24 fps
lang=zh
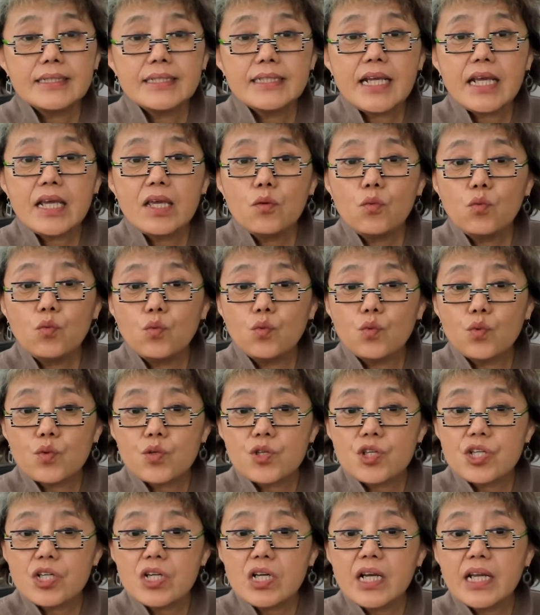这五
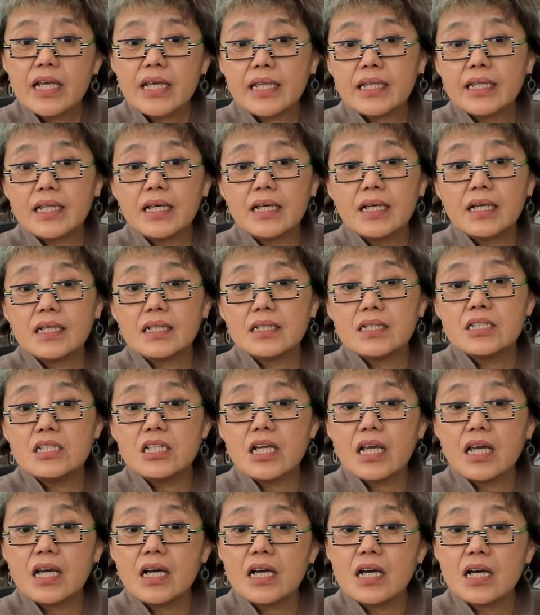十里的
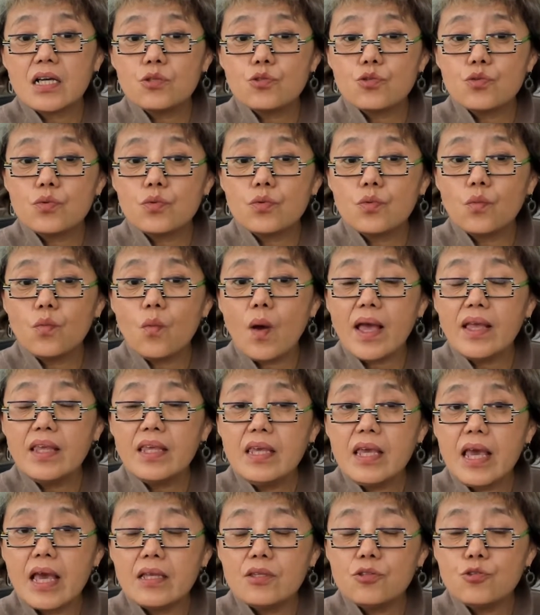这个蜿
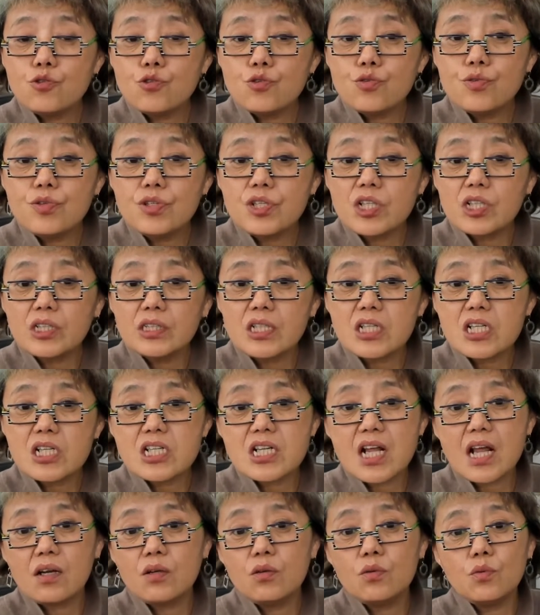蜒曲折的
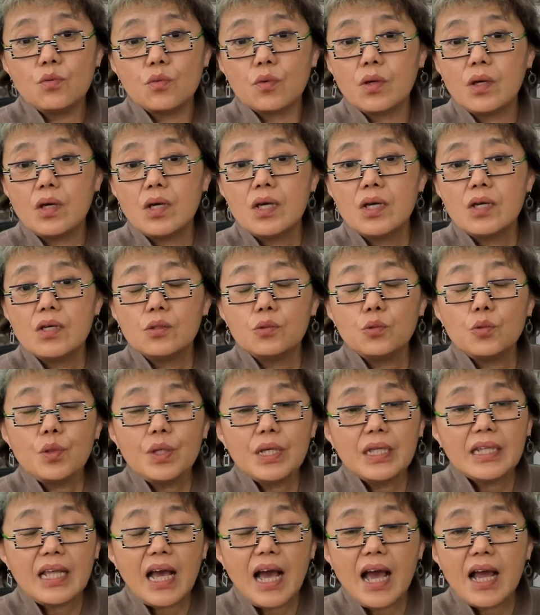山路，
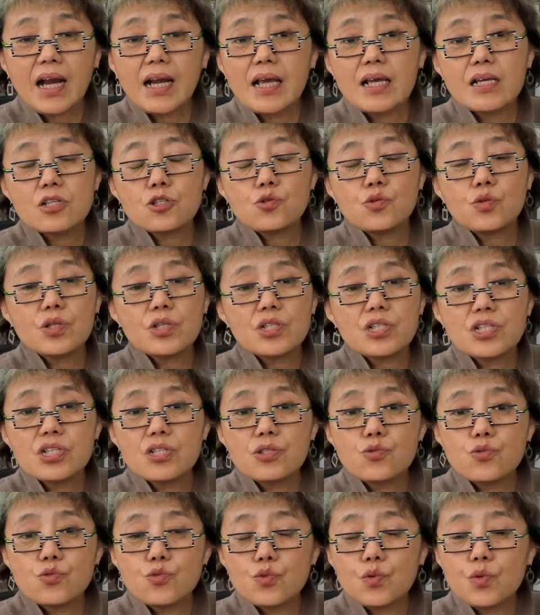对他来说
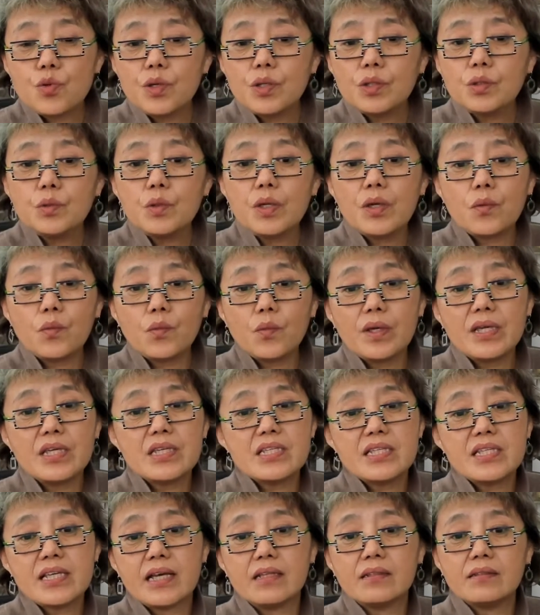是绝对危
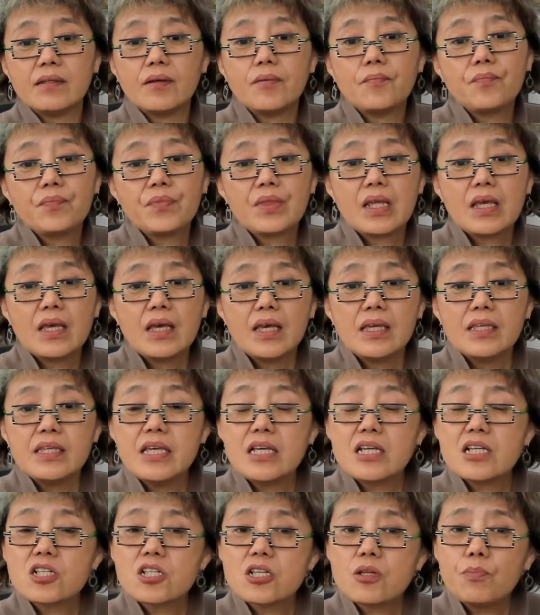险的，
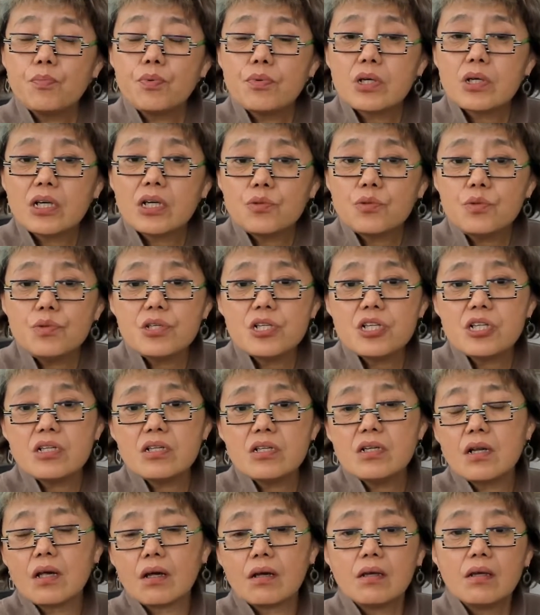也是不可预
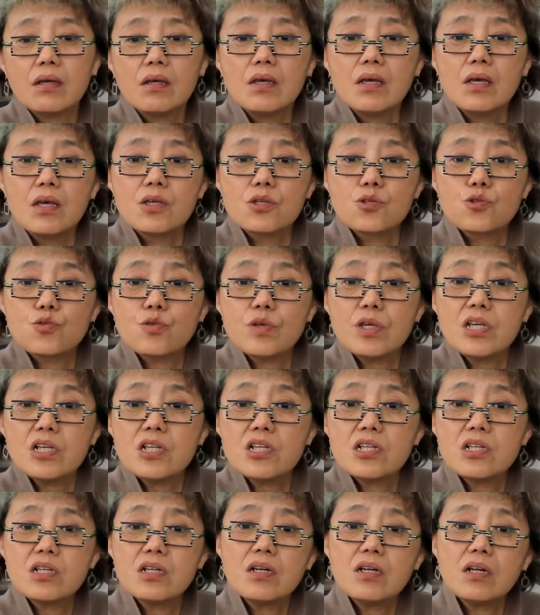知的。随
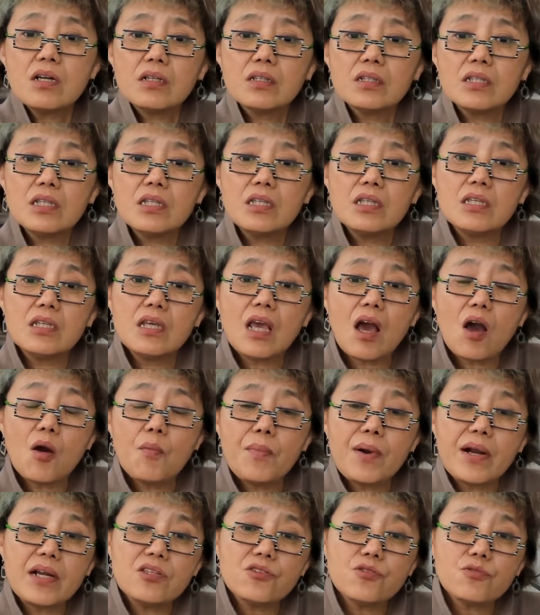时你要
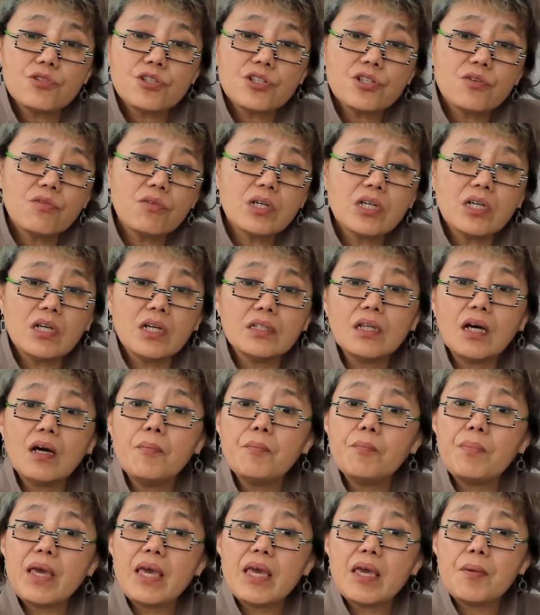不然就是有可
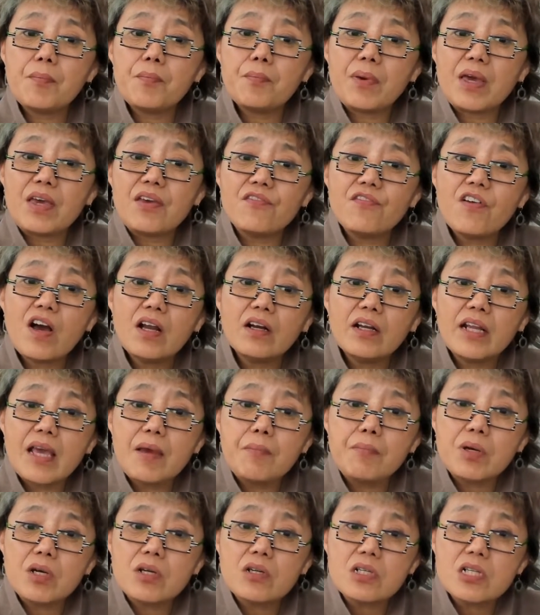能被北方
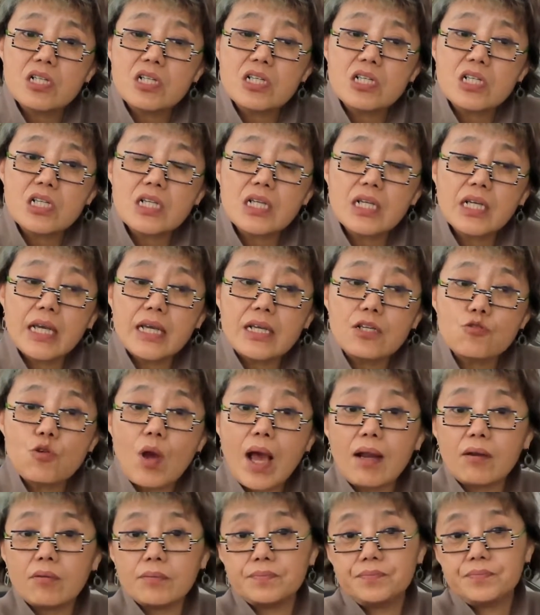联盟给
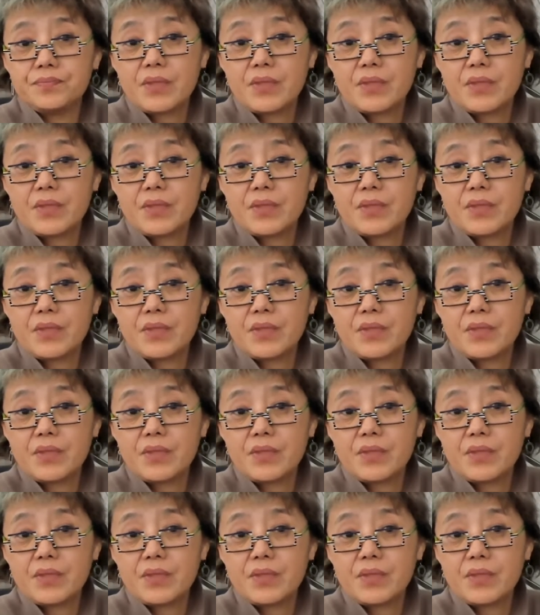抓了，